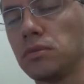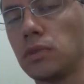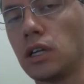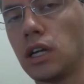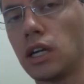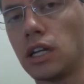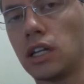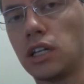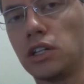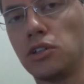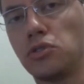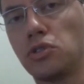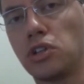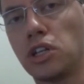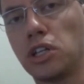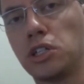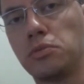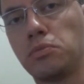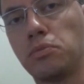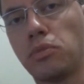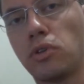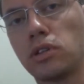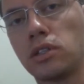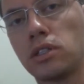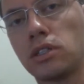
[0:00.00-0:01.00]
Acredito que eles
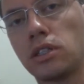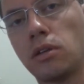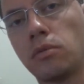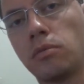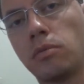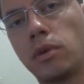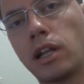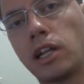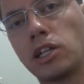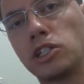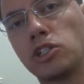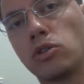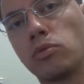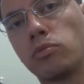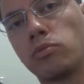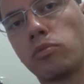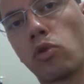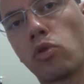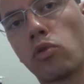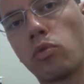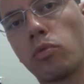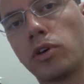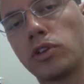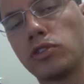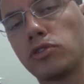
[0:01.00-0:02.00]
possam até baratear um
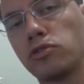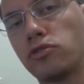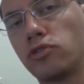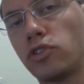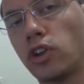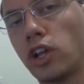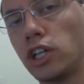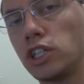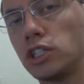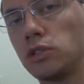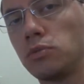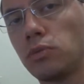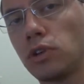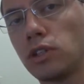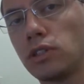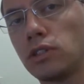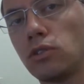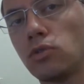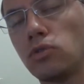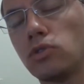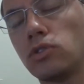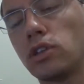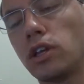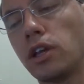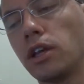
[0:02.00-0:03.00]
pouco mais o frete, mas
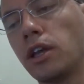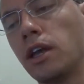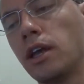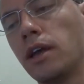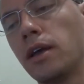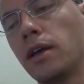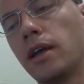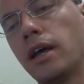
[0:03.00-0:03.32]
não sei.